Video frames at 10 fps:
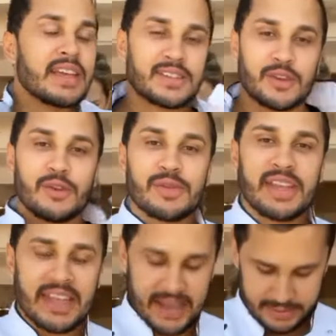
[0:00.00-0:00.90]
Só no
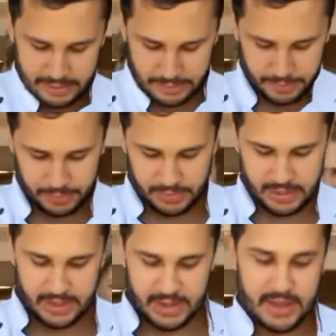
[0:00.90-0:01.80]
direct
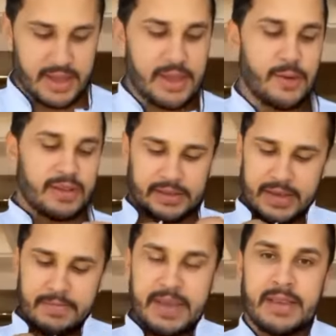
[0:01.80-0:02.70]
eu
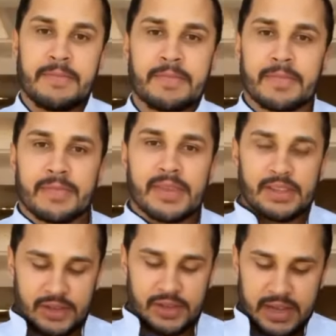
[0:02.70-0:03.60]
recebi,
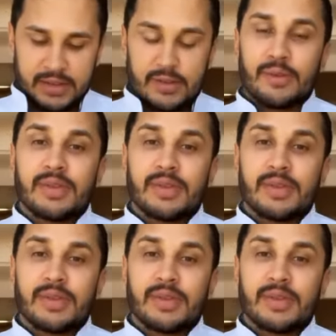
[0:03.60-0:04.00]
só no